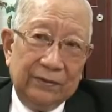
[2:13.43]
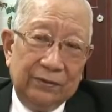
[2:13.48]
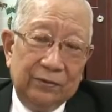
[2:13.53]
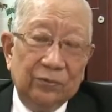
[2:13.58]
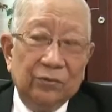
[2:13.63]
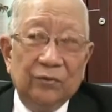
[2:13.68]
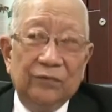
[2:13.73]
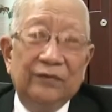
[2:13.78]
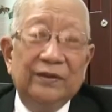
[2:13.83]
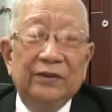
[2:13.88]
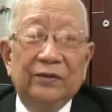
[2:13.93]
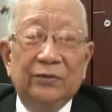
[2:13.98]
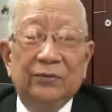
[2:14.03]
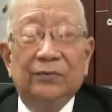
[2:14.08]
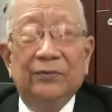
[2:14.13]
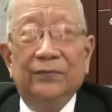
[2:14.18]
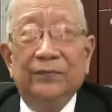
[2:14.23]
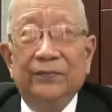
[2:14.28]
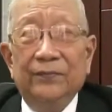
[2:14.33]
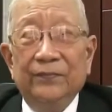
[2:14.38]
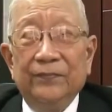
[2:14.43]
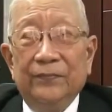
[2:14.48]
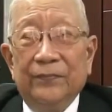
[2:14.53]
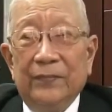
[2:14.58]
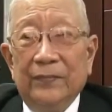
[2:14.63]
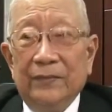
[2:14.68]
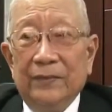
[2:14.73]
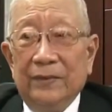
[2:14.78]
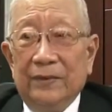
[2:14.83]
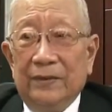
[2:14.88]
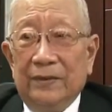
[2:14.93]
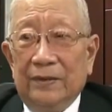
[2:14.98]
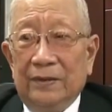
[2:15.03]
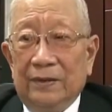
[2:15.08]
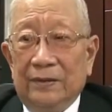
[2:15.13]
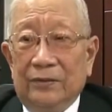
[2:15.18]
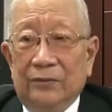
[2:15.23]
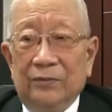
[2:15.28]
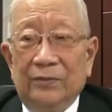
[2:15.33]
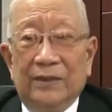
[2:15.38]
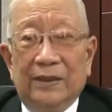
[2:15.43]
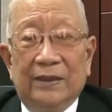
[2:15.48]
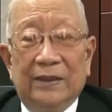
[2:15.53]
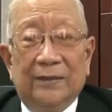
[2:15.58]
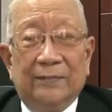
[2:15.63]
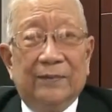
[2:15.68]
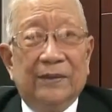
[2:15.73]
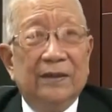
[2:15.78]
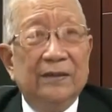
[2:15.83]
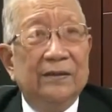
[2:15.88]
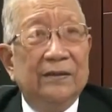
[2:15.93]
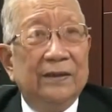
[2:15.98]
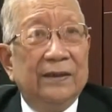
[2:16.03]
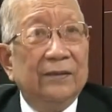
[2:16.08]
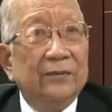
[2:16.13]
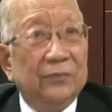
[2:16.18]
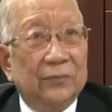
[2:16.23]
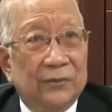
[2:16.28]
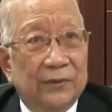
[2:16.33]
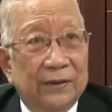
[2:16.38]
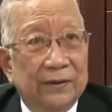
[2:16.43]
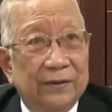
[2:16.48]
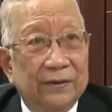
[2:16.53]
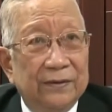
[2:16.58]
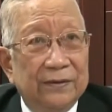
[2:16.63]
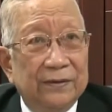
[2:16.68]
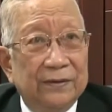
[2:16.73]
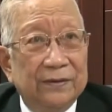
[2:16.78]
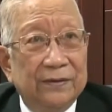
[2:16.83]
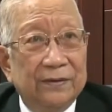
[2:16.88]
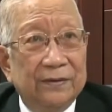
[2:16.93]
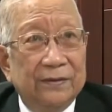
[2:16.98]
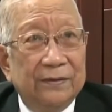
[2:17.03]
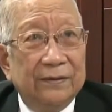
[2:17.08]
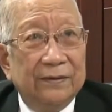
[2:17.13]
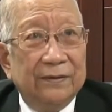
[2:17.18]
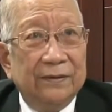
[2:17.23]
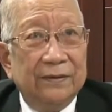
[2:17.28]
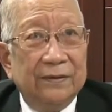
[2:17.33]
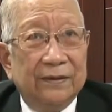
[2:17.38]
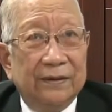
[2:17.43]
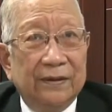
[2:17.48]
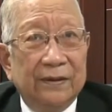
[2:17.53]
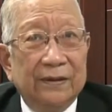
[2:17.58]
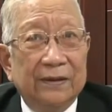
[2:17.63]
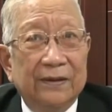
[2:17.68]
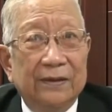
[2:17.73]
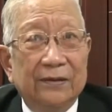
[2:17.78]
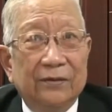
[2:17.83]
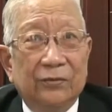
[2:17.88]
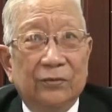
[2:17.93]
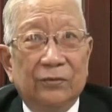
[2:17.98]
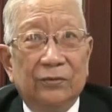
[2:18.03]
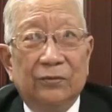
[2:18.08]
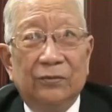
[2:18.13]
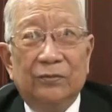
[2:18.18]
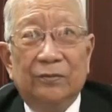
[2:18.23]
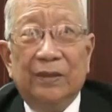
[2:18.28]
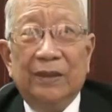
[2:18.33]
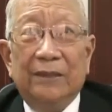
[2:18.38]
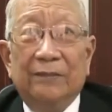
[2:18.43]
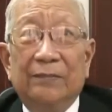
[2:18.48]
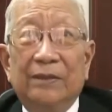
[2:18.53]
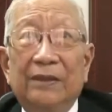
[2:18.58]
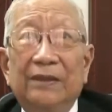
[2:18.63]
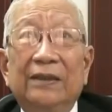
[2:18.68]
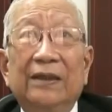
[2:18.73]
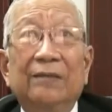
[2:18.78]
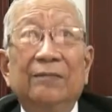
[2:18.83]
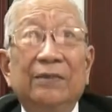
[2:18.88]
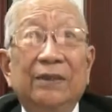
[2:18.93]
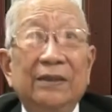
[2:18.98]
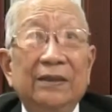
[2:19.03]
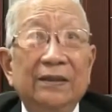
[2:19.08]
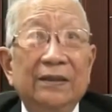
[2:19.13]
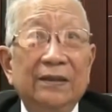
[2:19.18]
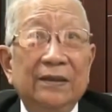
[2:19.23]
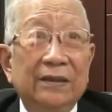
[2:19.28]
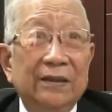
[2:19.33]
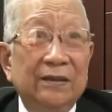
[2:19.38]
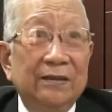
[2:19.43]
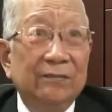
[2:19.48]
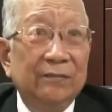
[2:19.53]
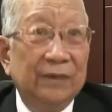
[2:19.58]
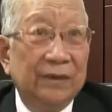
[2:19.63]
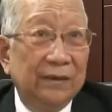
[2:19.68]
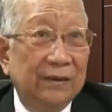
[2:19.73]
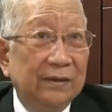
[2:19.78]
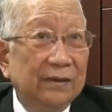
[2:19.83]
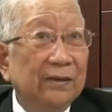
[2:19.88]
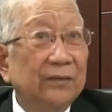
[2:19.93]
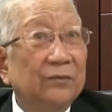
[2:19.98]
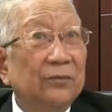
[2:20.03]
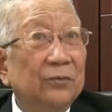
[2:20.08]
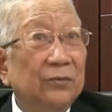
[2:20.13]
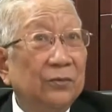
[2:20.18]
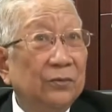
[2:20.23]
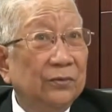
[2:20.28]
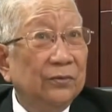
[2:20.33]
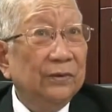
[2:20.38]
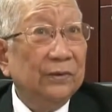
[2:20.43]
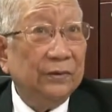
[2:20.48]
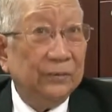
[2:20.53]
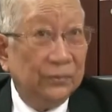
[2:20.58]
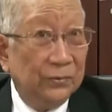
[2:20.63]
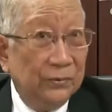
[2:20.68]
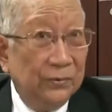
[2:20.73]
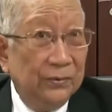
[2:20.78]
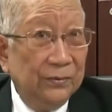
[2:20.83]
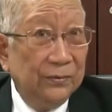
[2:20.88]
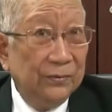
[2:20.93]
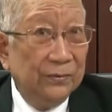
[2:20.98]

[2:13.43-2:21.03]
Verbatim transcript: chúng tôi ví dụ ờ, chúng ta gặp các người cao tuổi thì ở các ờ, cụ 70 80 mình thấy các cụ có thể run